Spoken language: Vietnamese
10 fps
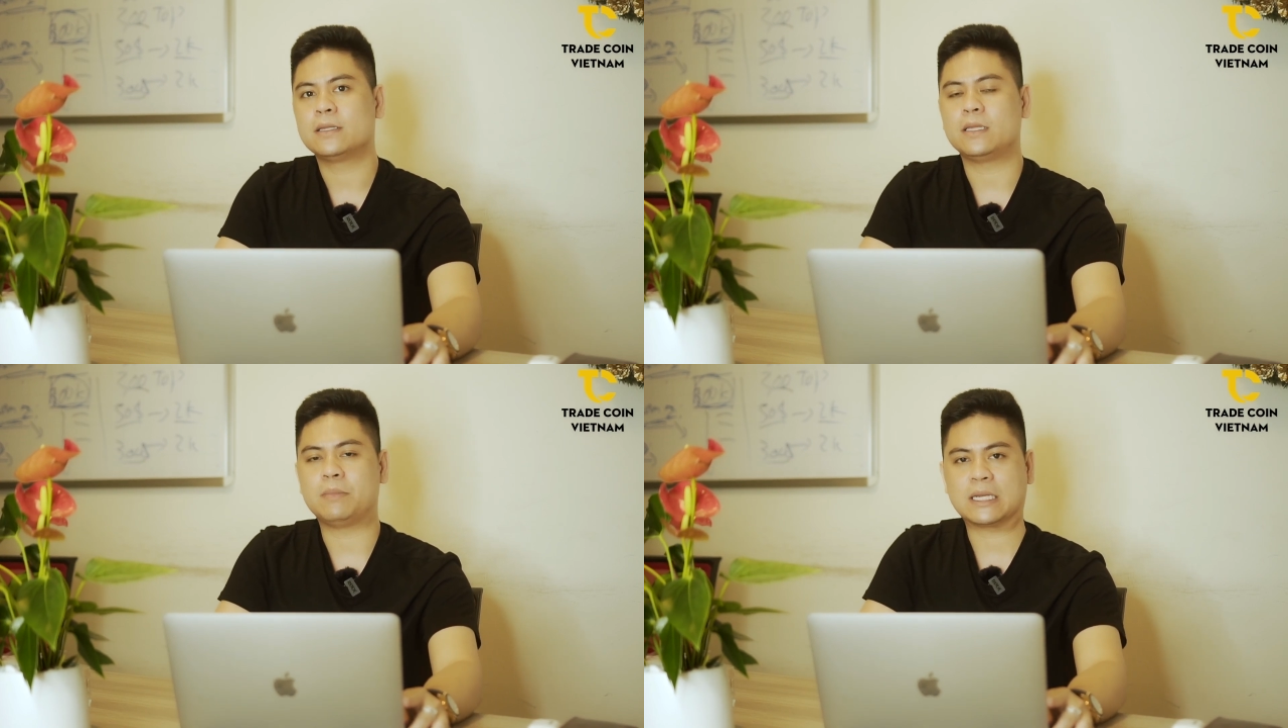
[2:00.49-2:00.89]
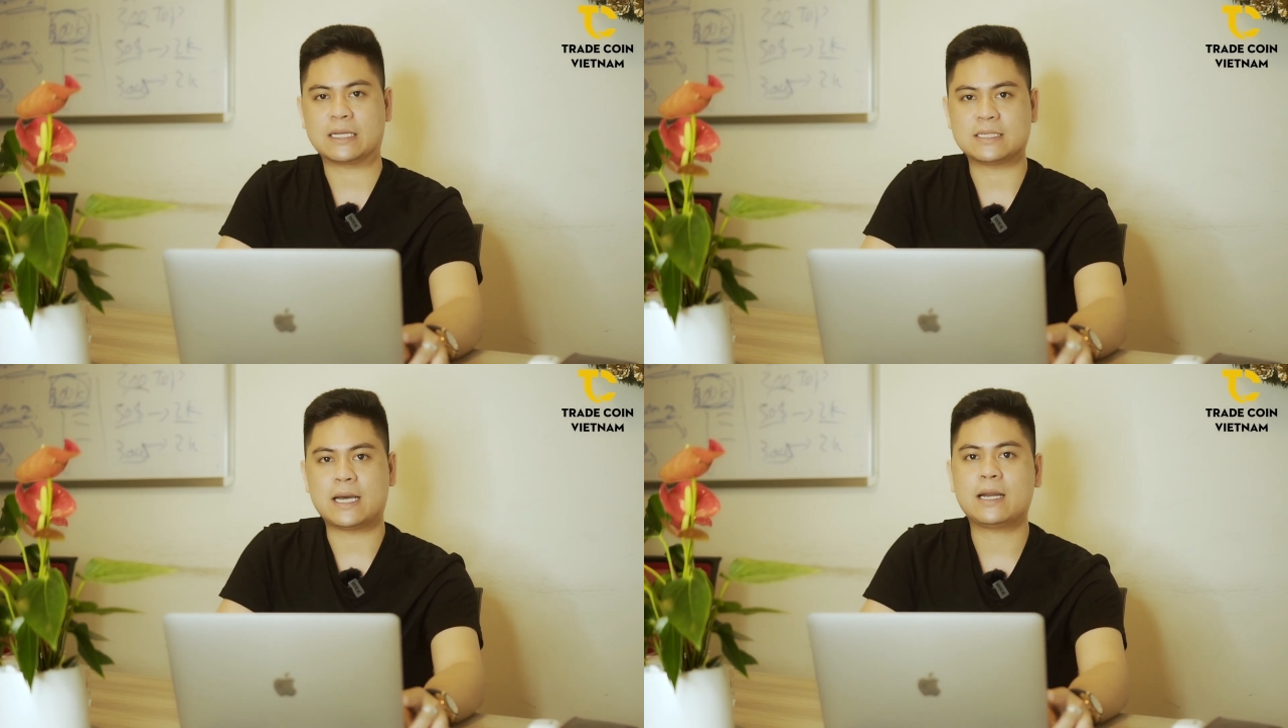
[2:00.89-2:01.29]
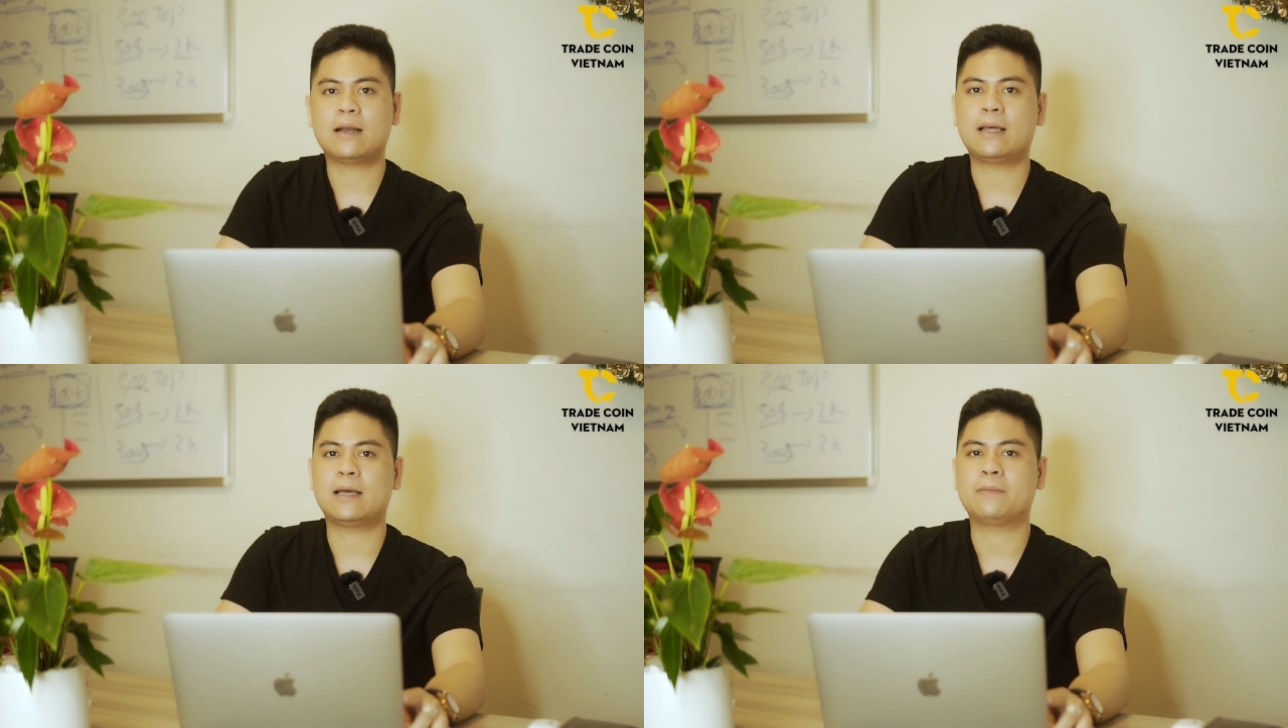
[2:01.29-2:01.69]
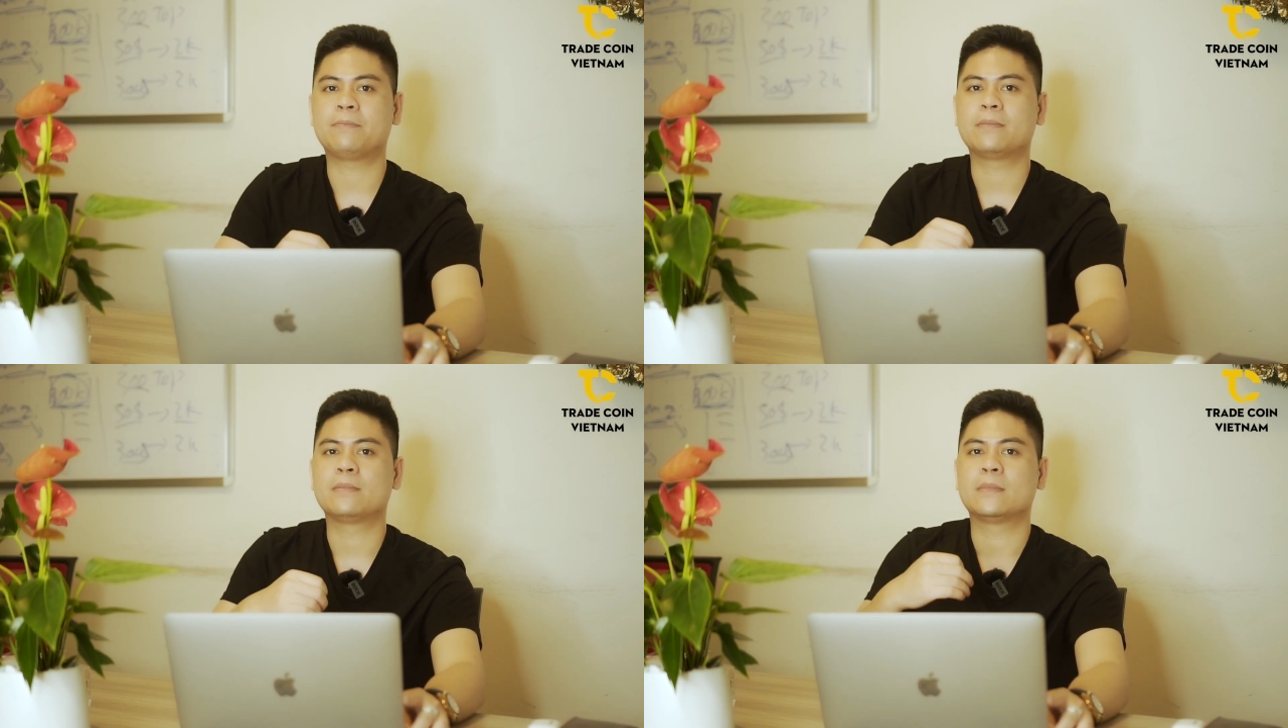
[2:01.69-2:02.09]
thì mình đánh giá rằng là
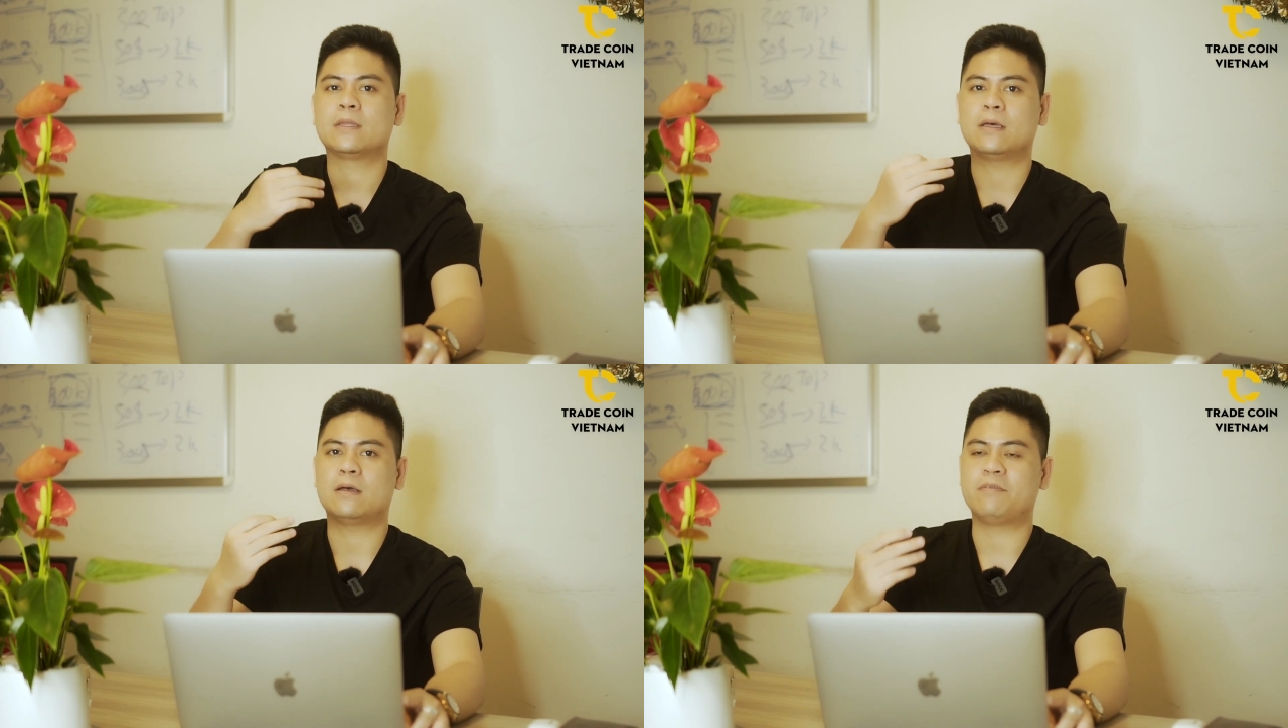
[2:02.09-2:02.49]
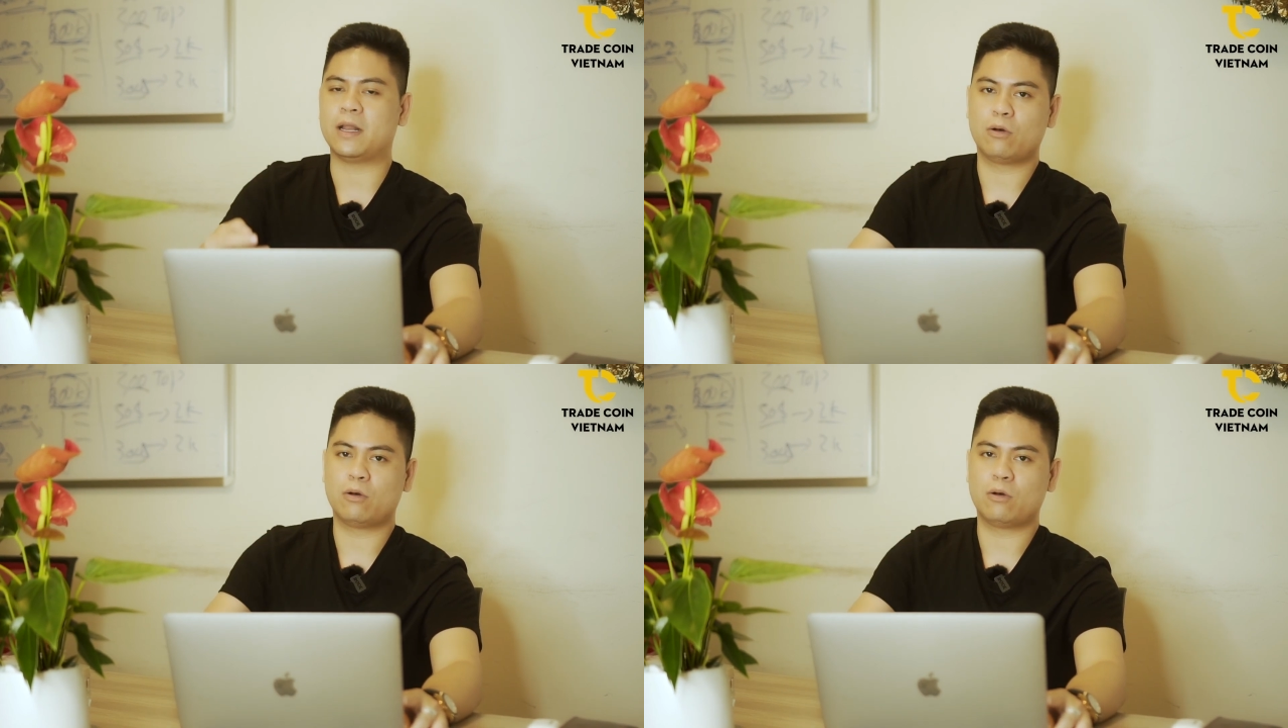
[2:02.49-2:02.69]
à, về